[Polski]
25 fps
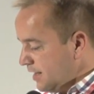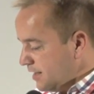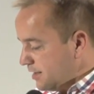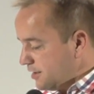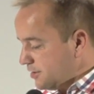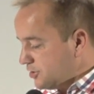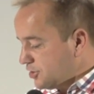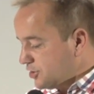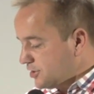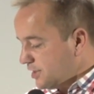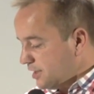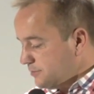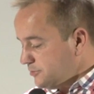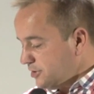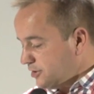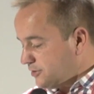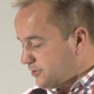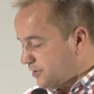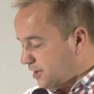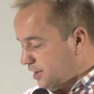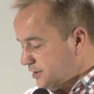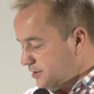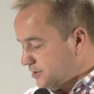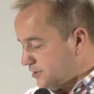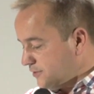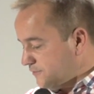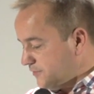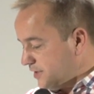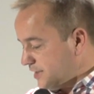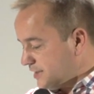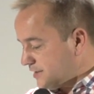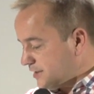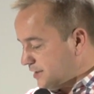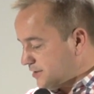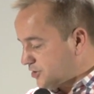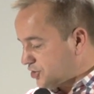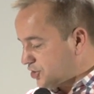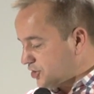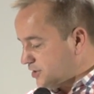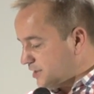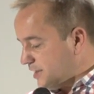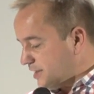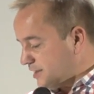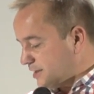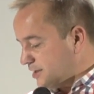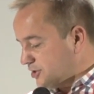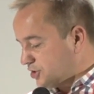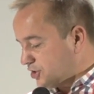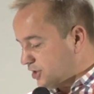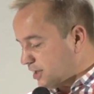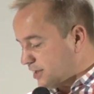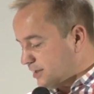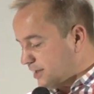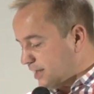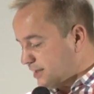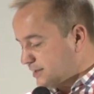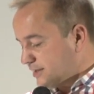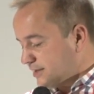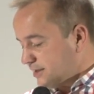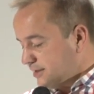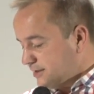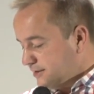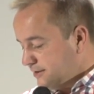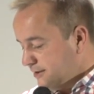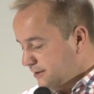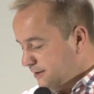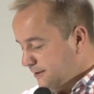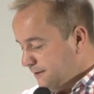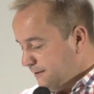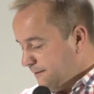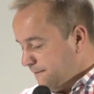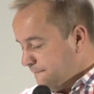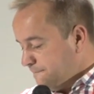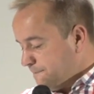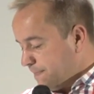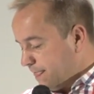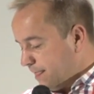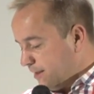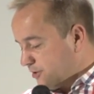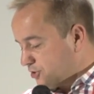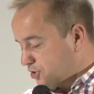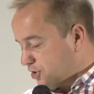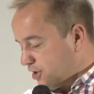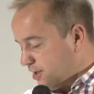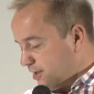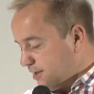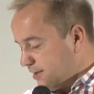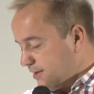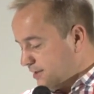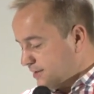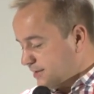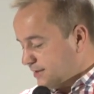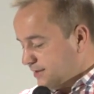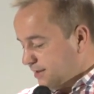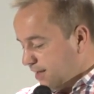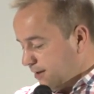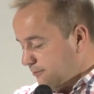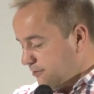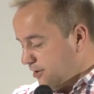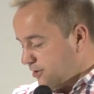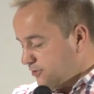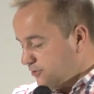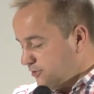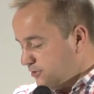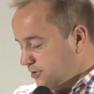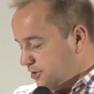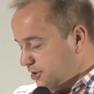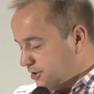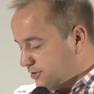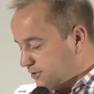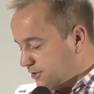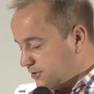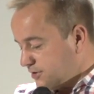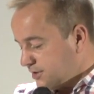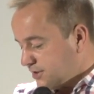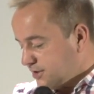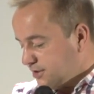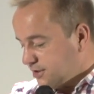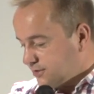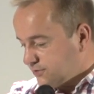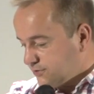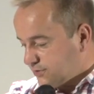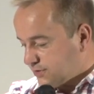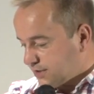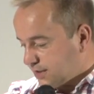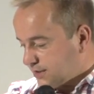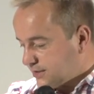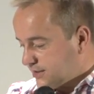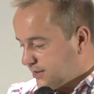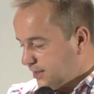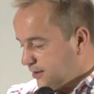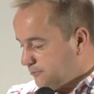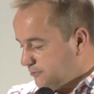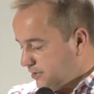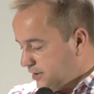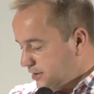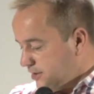I czytamy, kochani, to werset 13-14, że zdjęła go litość, Jezusa zdjęła